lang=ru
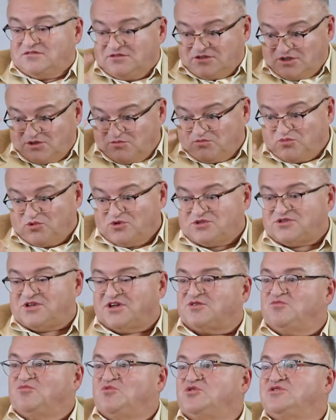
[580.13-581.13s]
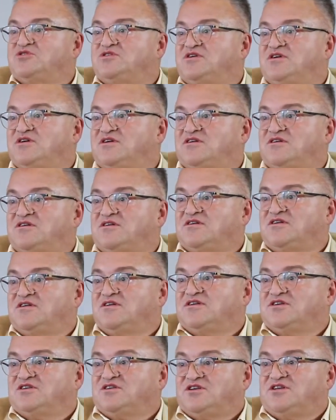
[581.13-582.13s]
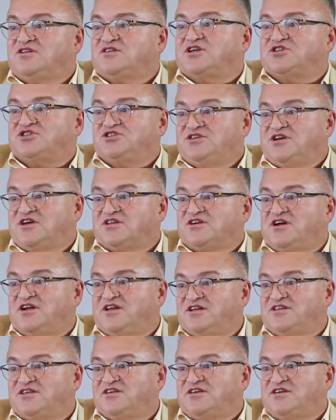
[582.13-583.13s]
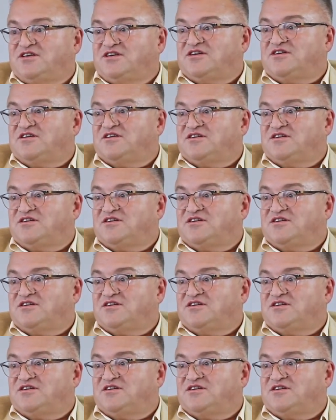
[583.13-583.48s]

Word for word: импульс от мозга или точнее от клетки,